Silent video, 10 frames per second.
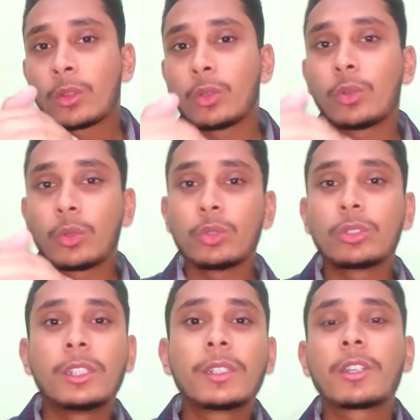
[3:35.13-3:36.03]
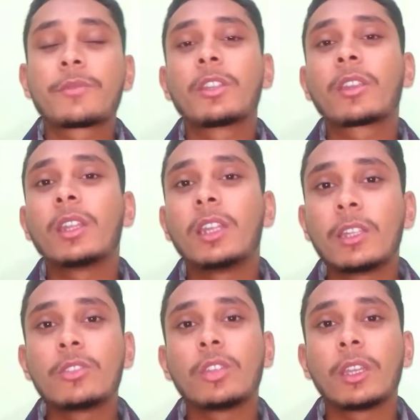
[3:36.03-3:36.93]
तो उस डिस्क्रिप्शन के
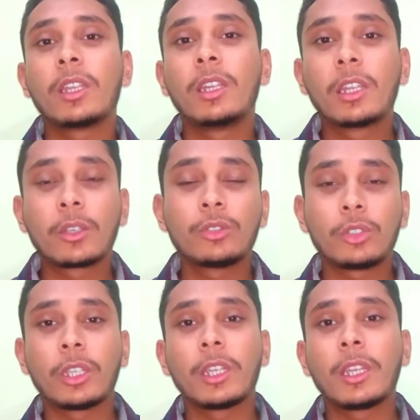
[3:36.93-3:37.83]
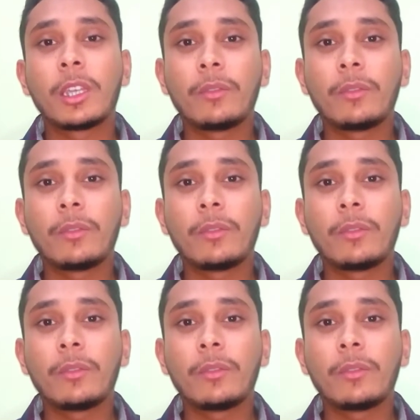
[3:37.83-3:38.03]
लिंक जो है लिंक को जो है